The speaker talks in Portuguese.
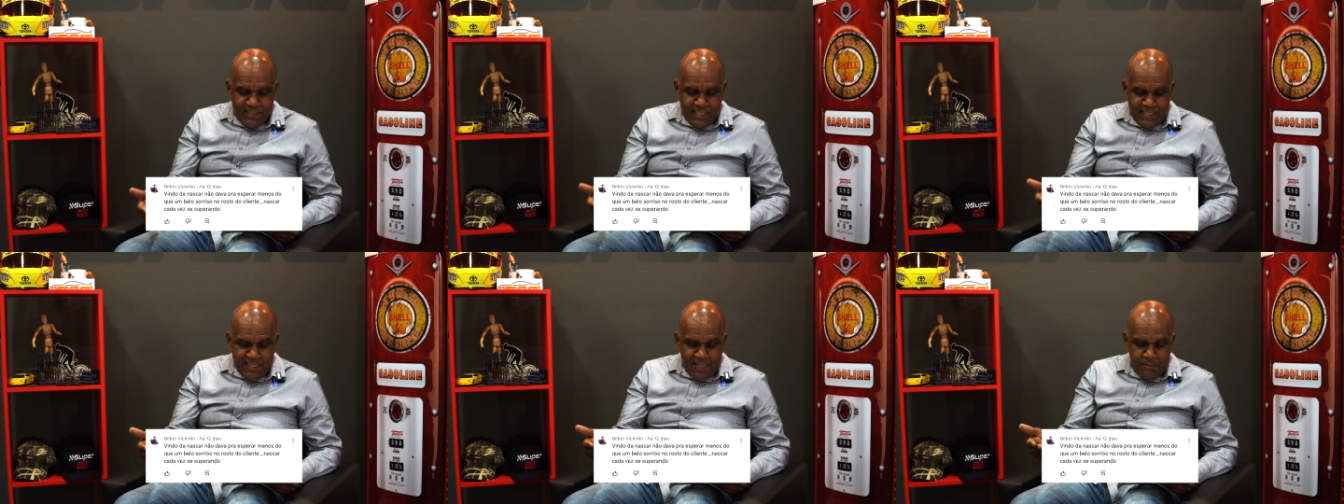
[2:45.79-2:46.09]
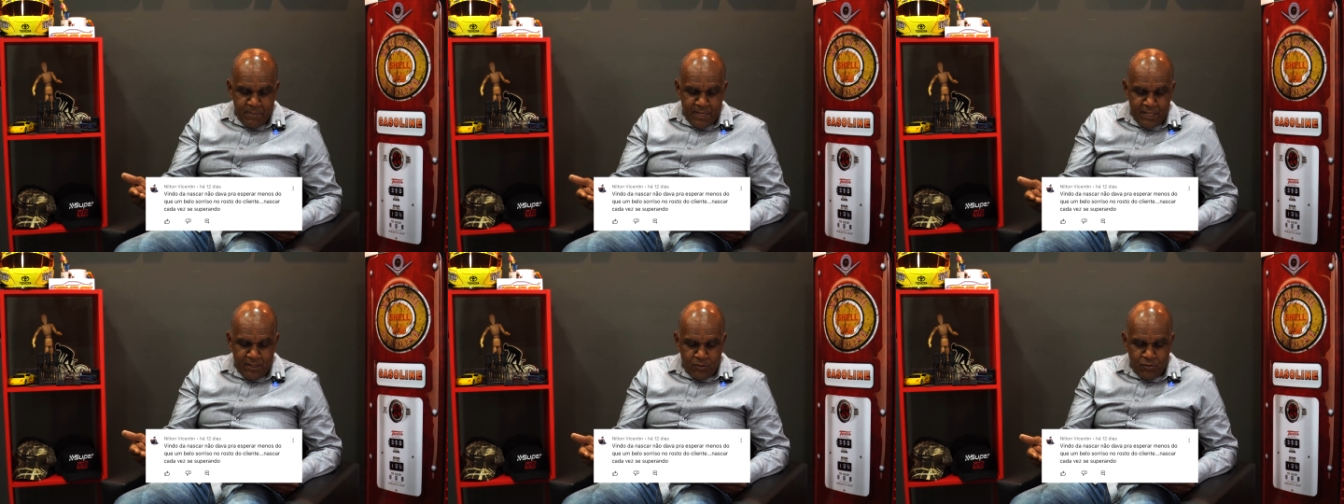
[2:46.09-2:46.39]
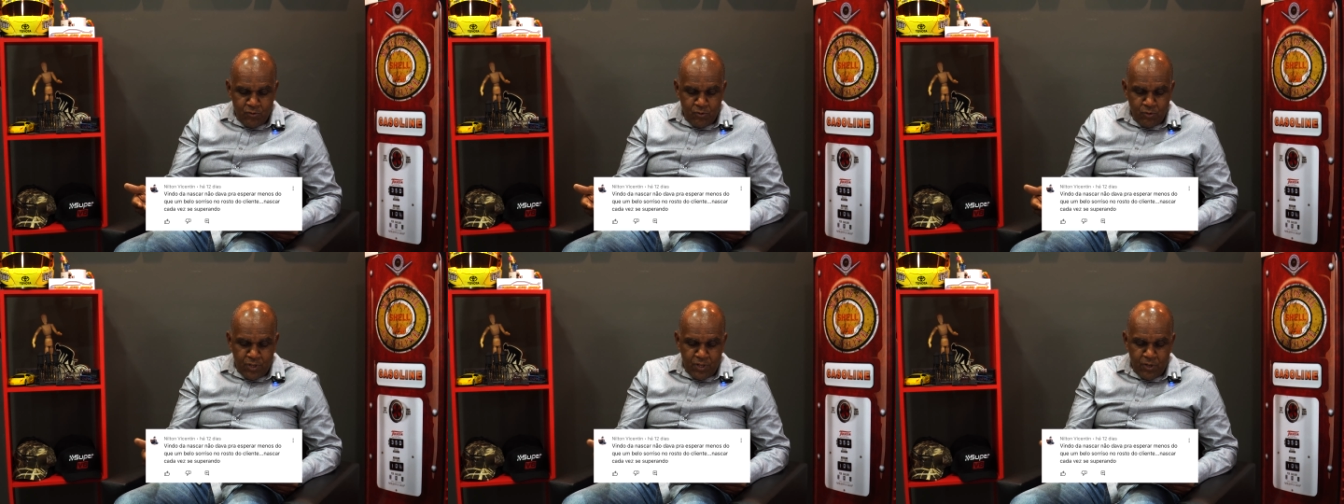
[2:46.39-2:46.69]
nada
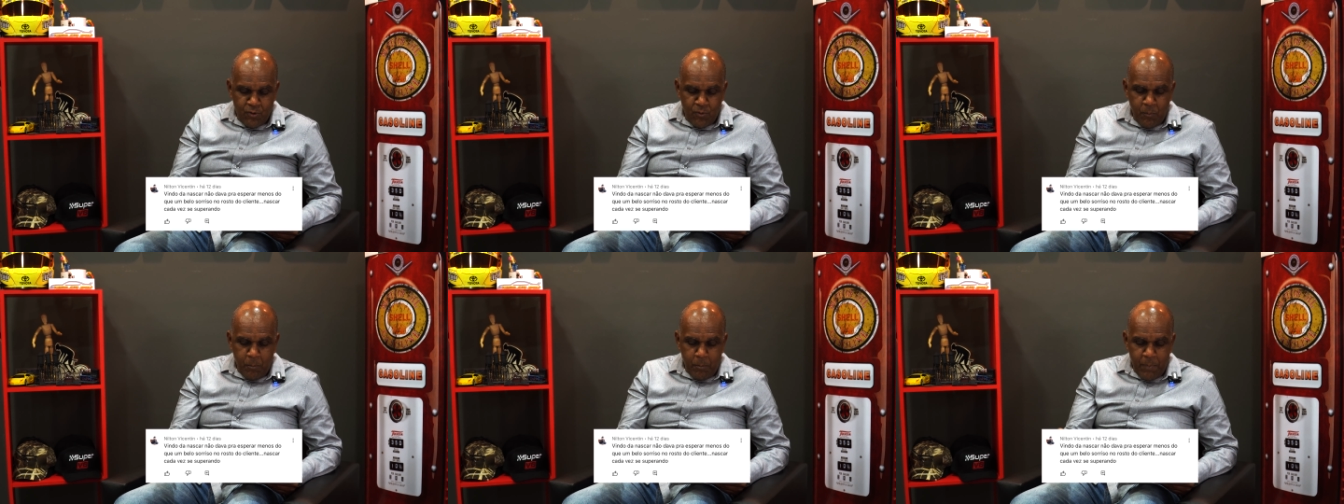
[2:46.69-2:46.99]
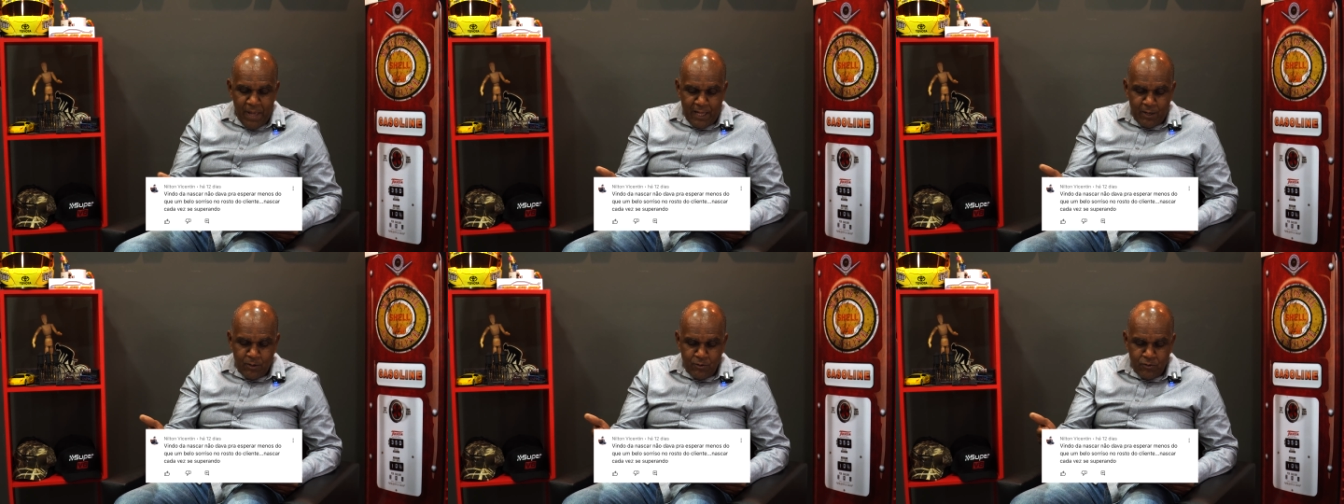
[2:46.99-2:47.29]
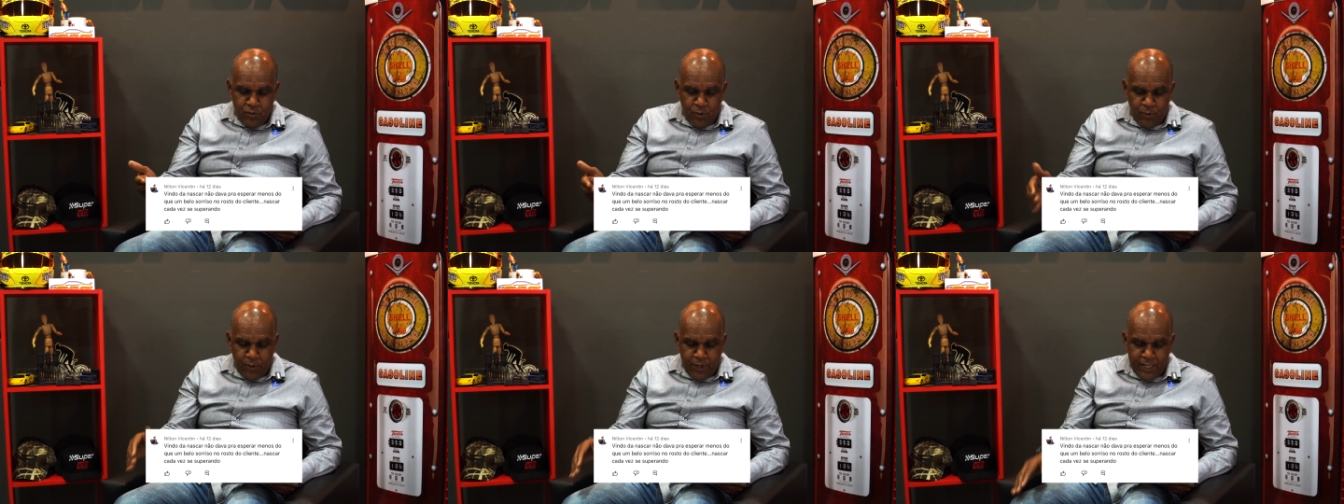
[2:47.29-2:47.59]
menos do que um belo
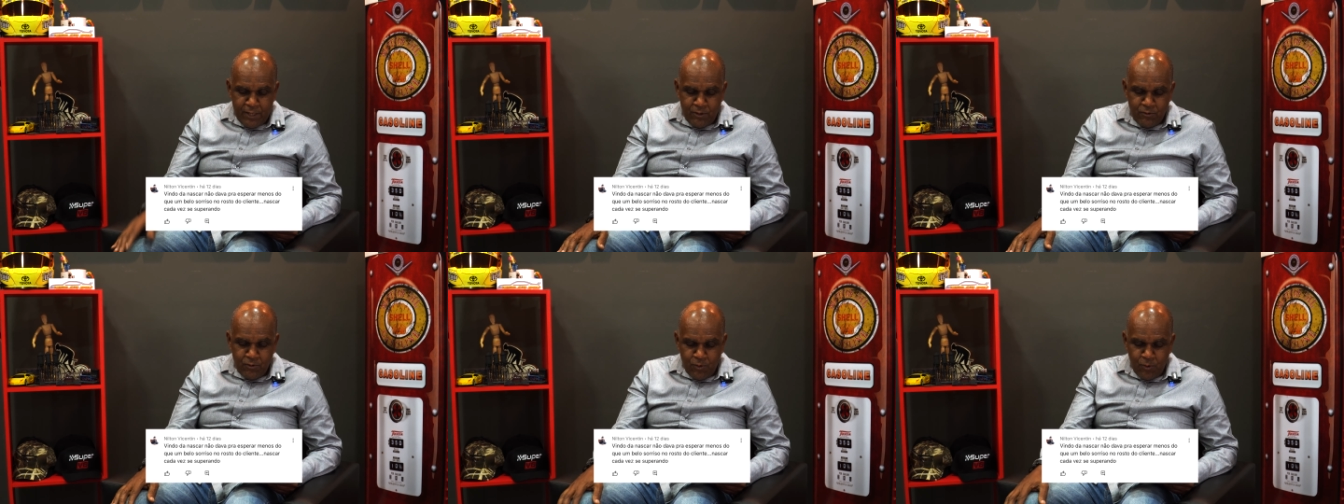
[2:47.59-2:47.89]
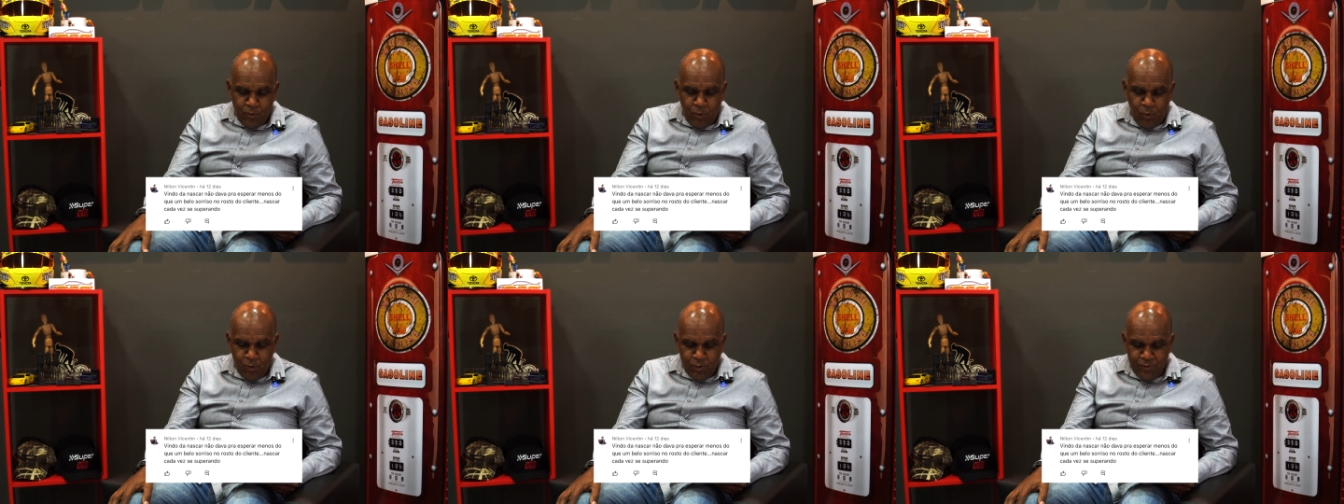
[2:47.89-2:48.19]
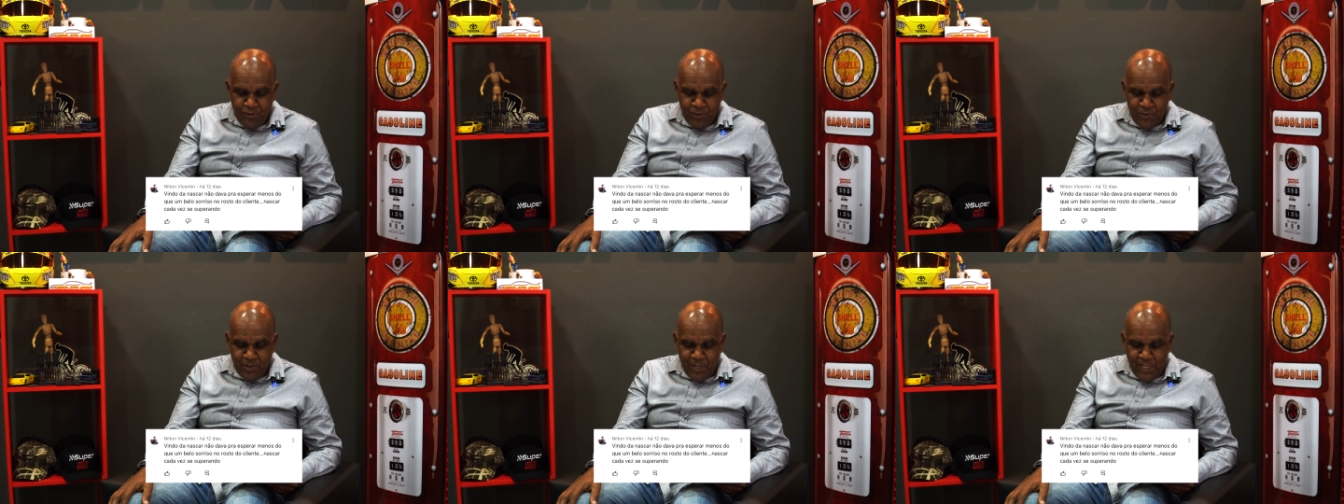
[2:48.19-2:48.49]
sorriso no
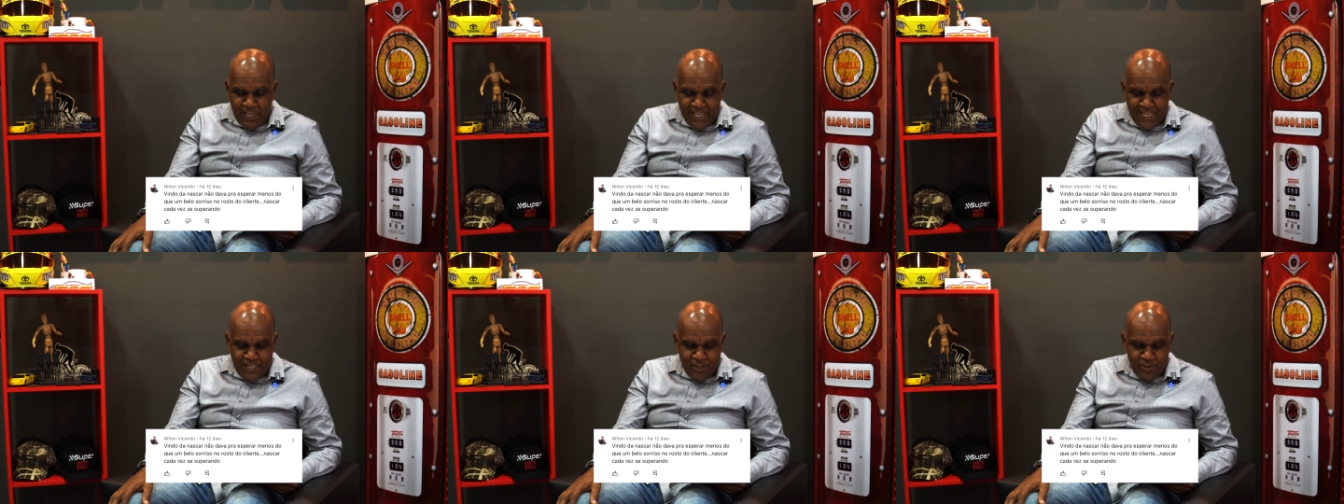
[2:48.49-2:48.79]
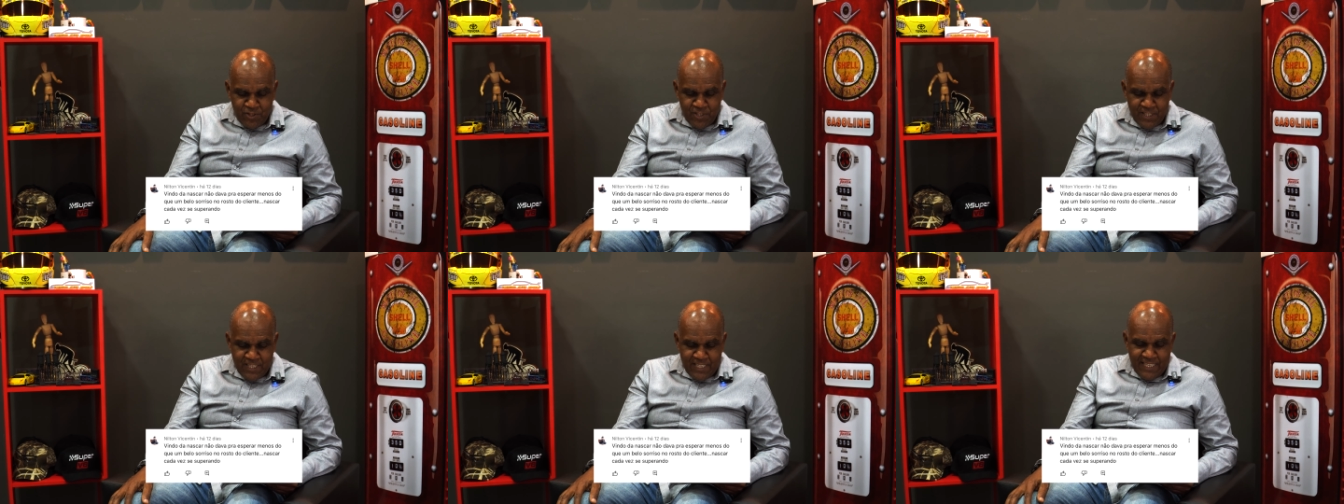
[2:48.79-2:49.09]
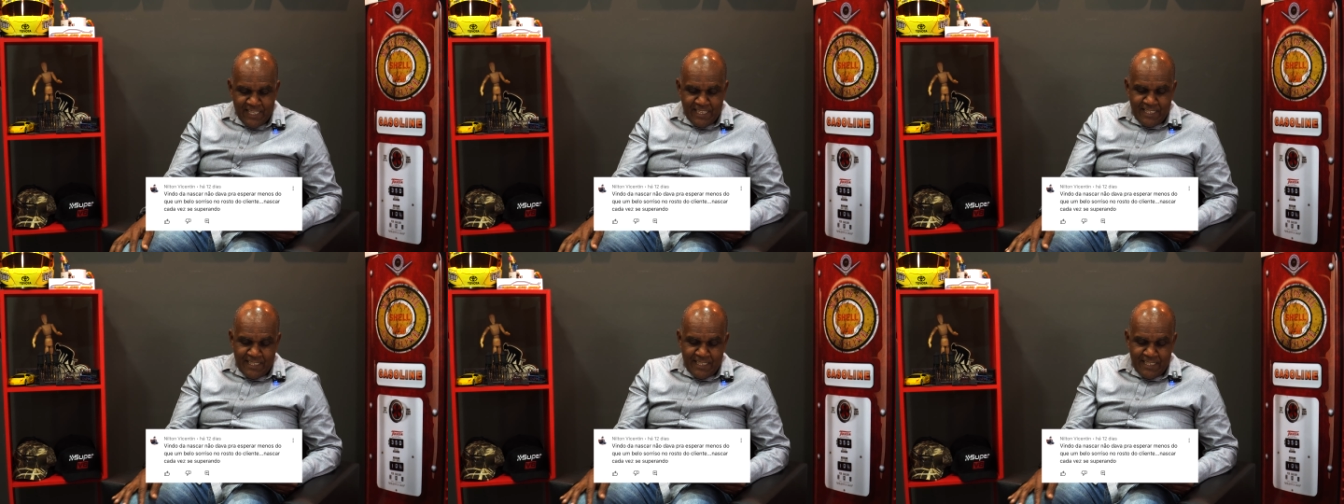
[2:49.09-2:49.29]
rosto do cliente.